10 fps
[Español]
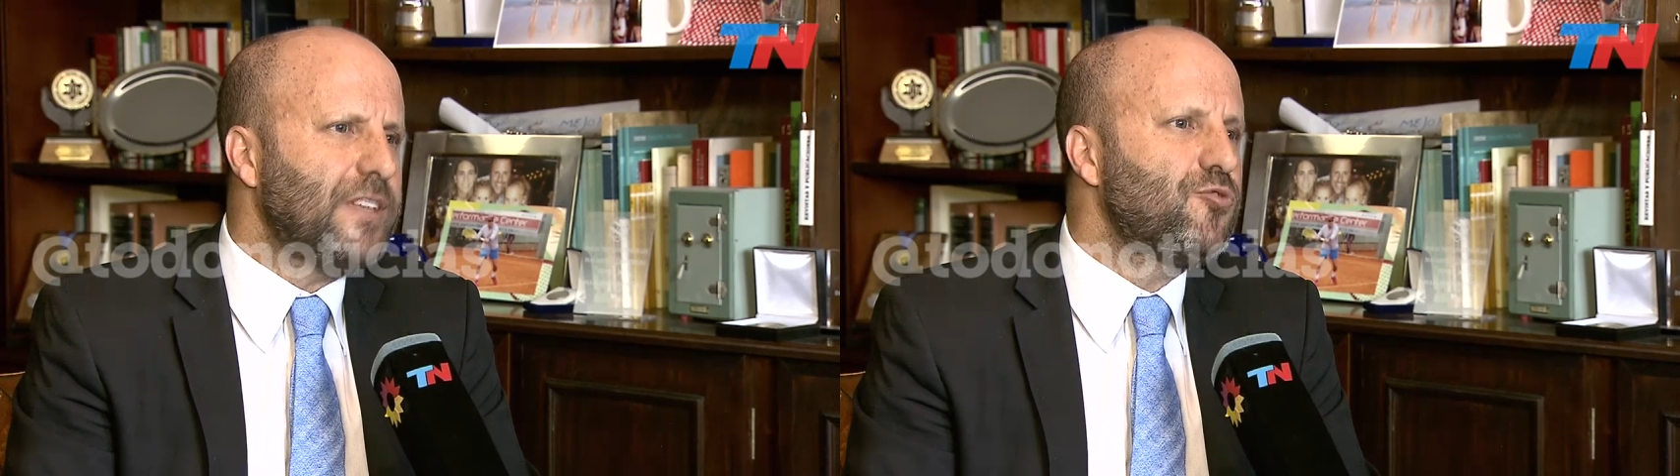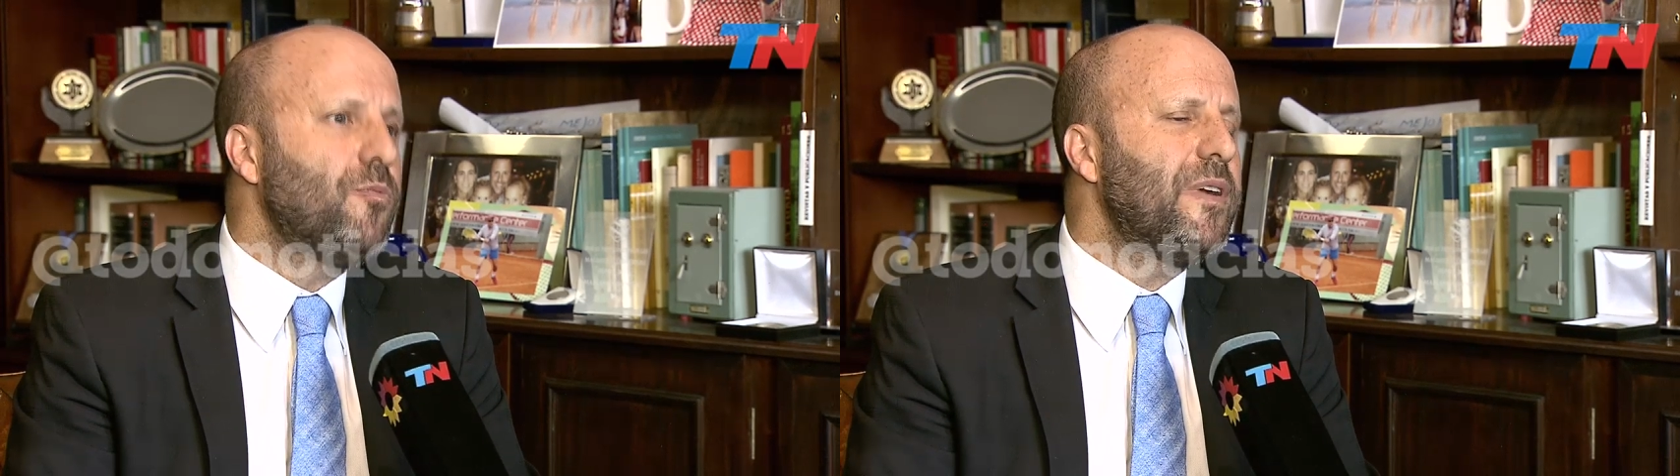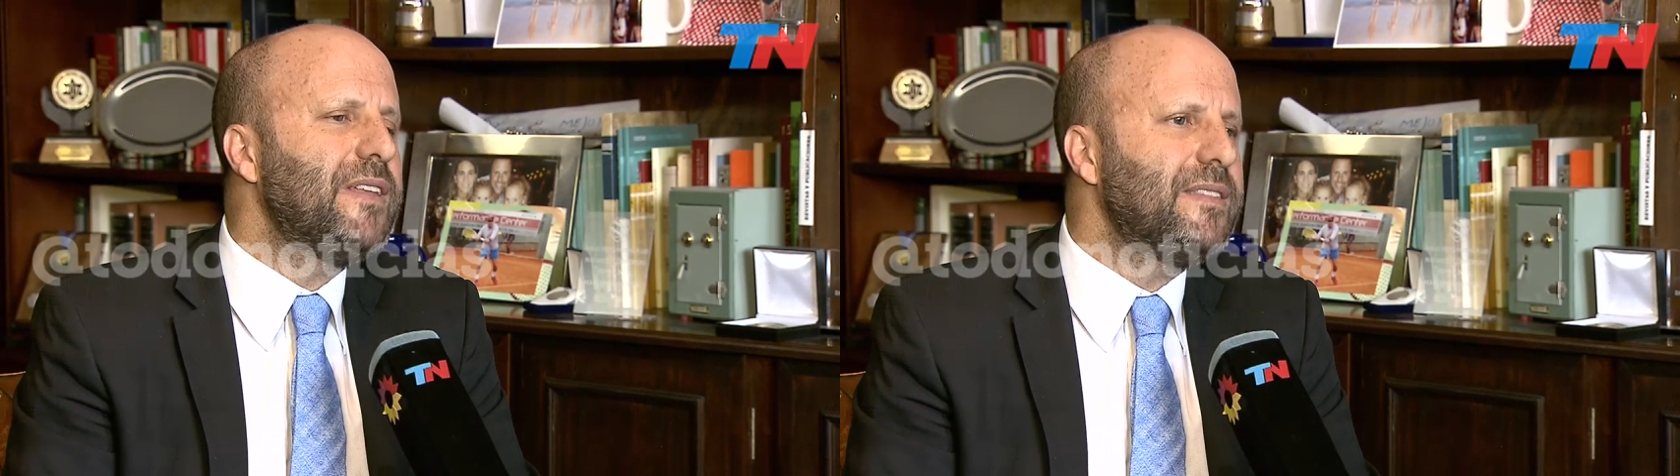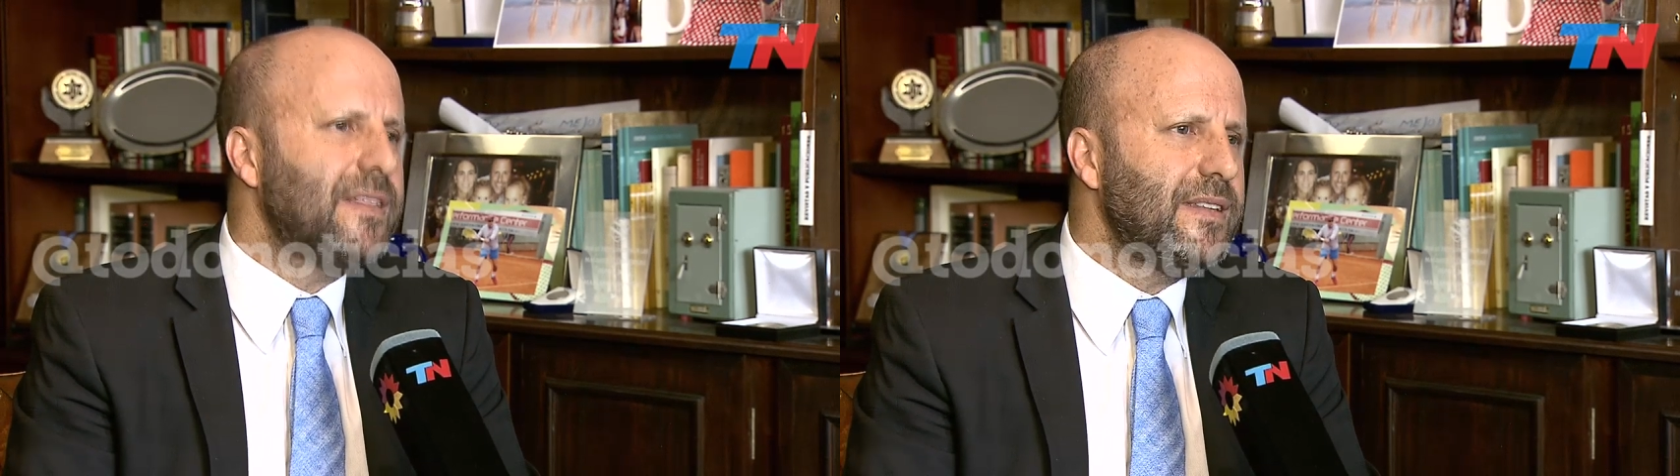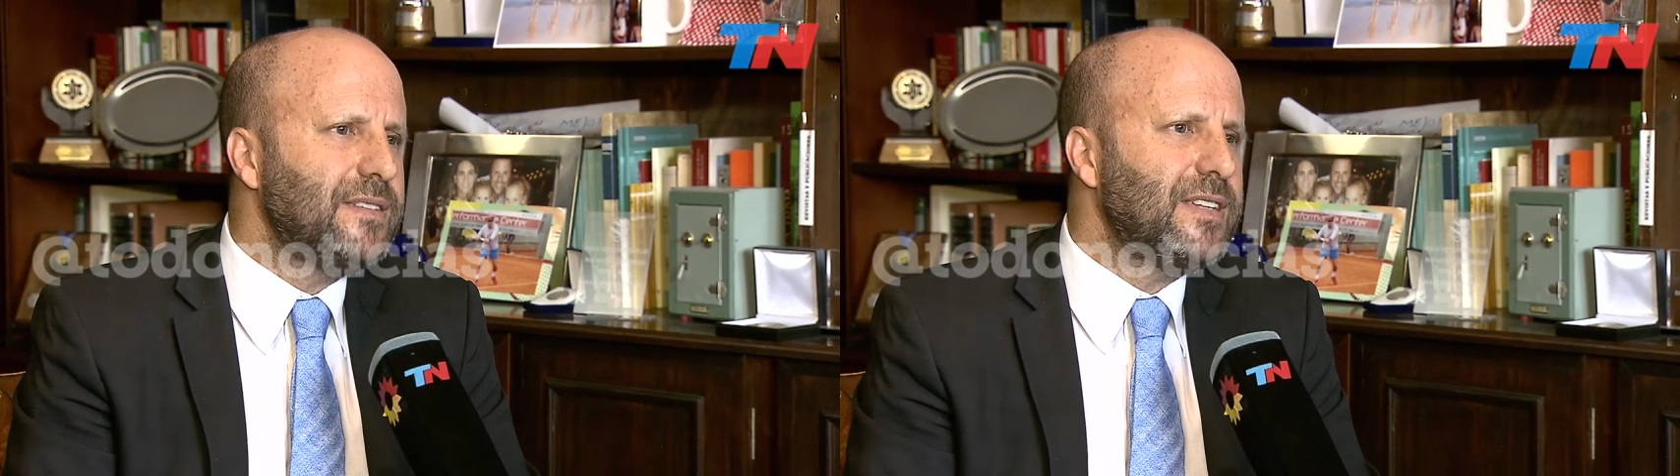de
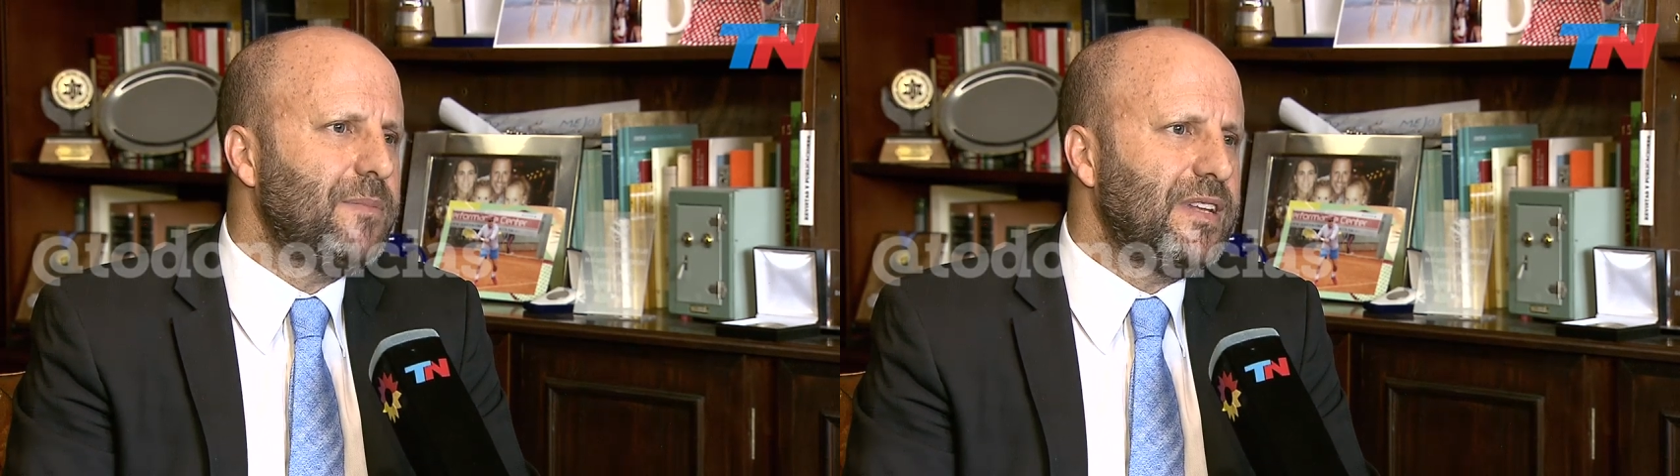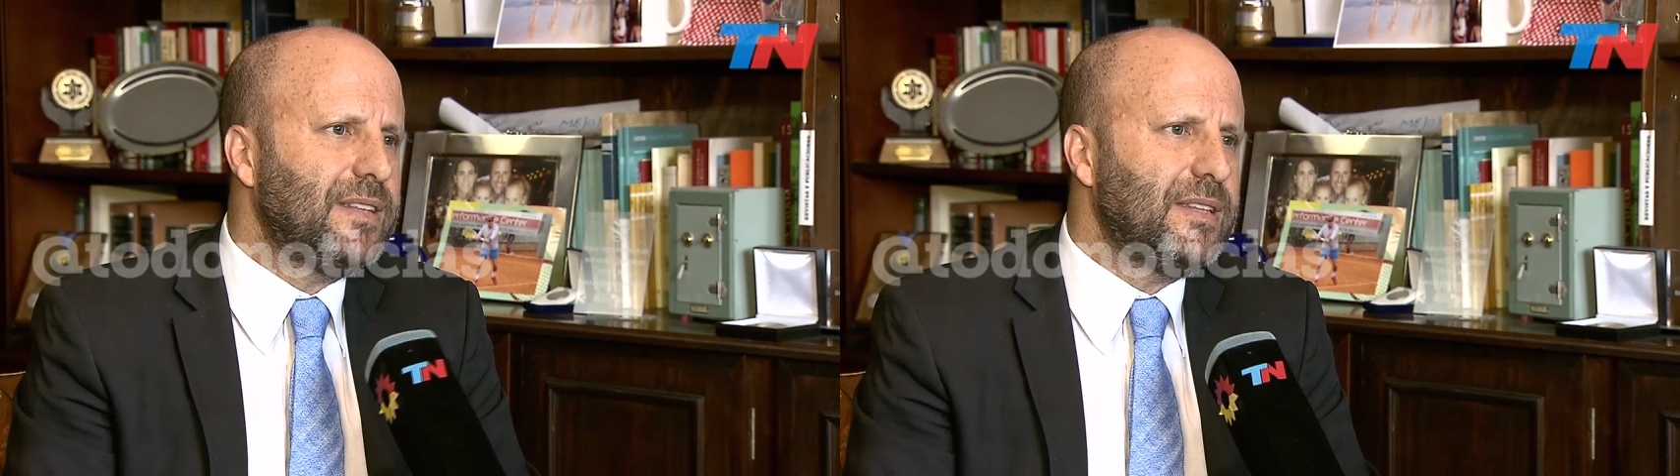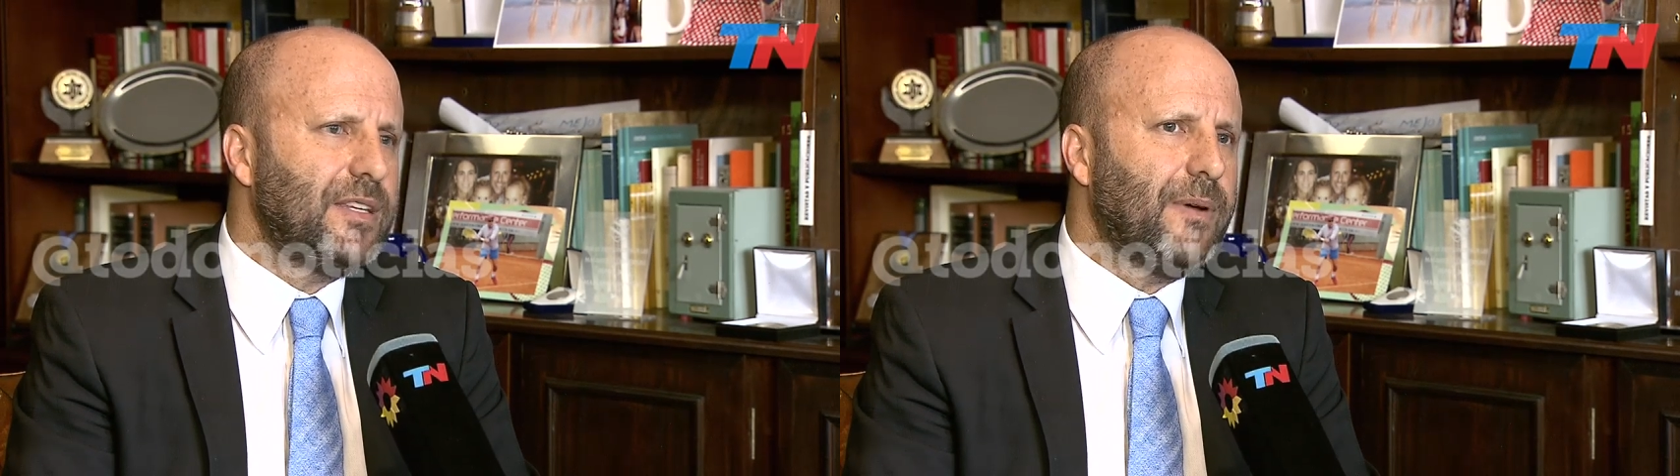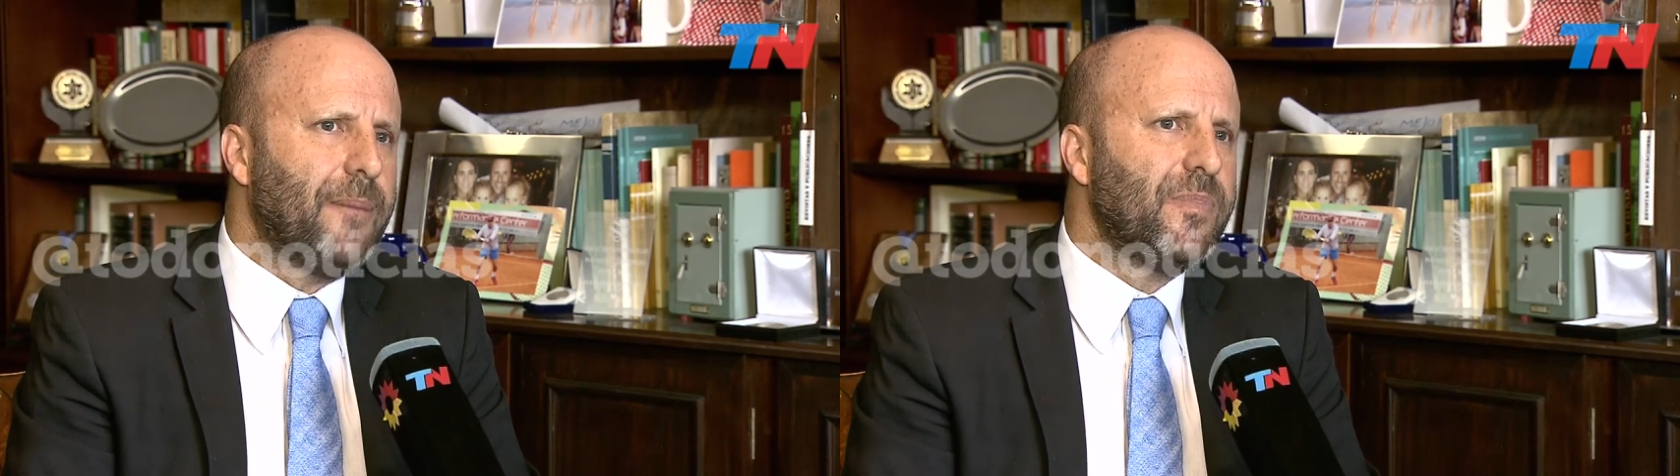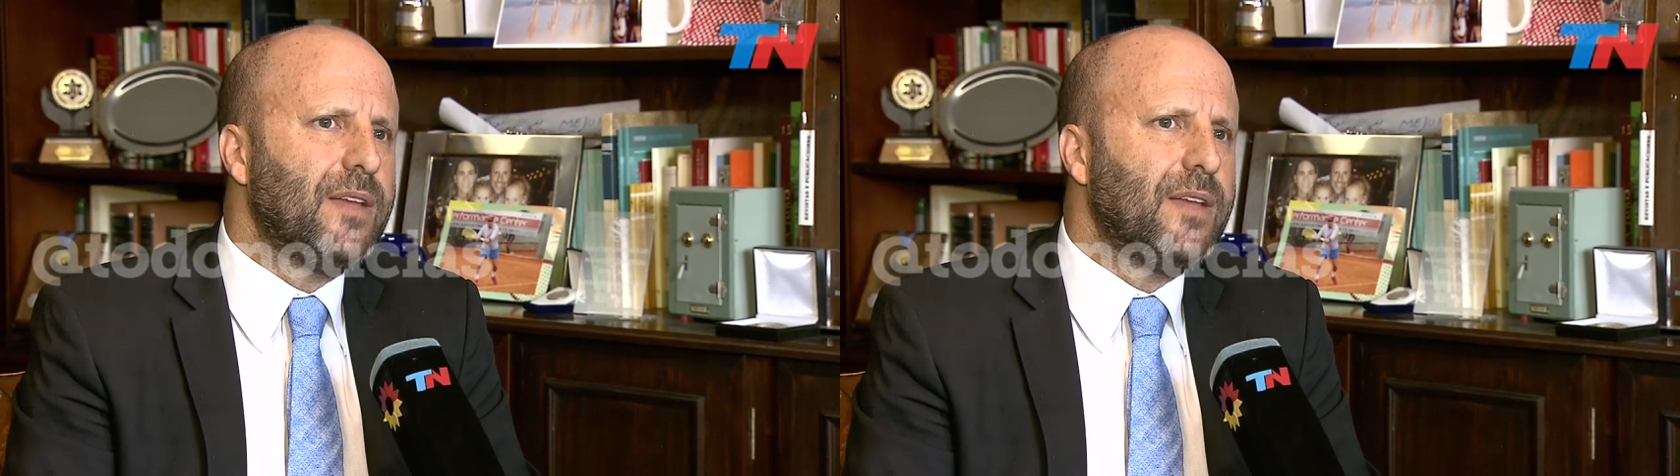superintendencia administrativa.